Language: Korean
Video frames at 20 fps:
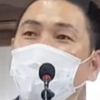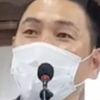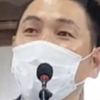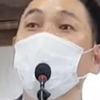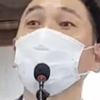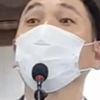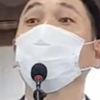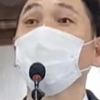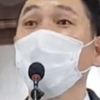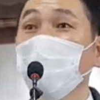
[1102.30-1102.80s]

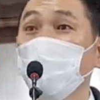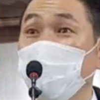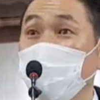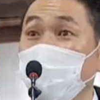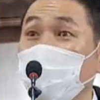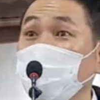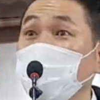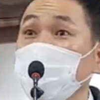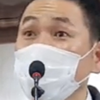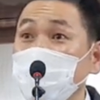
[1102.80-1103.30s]
죄송해요
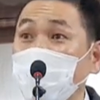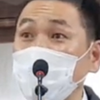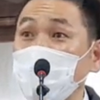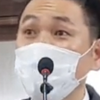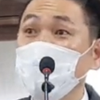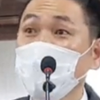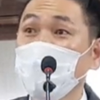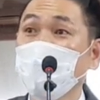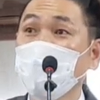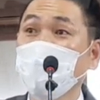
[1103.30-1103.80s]
시험 들지
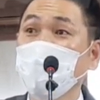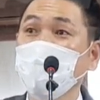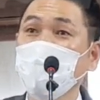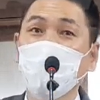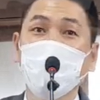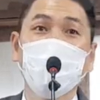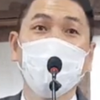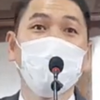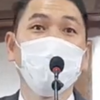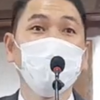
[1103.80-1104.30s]
마십시오
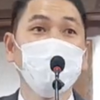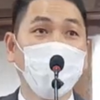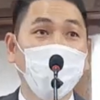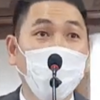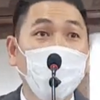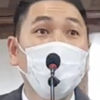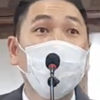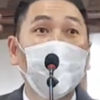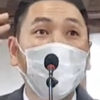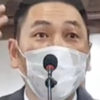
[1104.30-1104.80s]
그냥 그
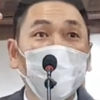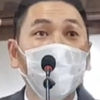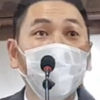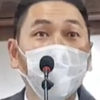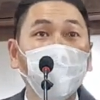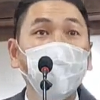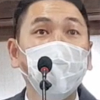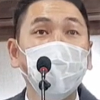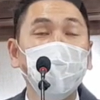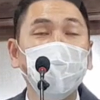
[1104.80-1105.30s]
보게 한 걸
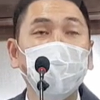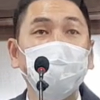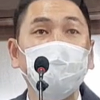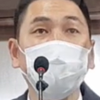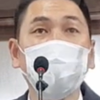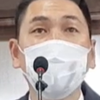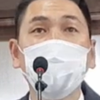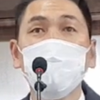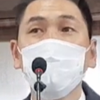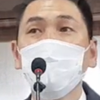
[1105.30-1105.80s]
보신 거예요